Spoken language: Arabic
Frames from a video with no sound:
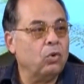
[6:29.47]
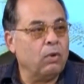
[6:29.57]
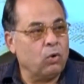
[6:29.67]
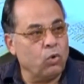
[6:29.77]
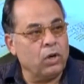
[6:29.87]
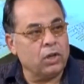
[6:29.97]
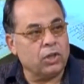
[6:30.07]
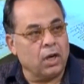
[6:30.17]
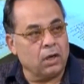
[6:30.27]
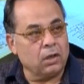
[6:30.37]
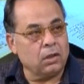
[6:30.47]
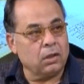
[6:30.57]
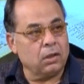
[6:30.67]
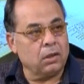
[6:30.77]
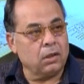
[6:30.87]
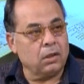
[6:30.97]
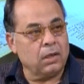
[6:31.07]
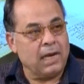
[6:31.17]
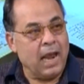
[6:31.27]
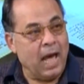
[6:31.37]
وكل شر
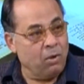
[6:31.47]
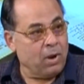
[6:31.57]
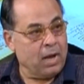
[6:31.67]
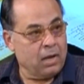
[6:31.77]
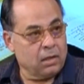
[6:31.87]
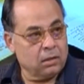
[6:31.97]
الهوى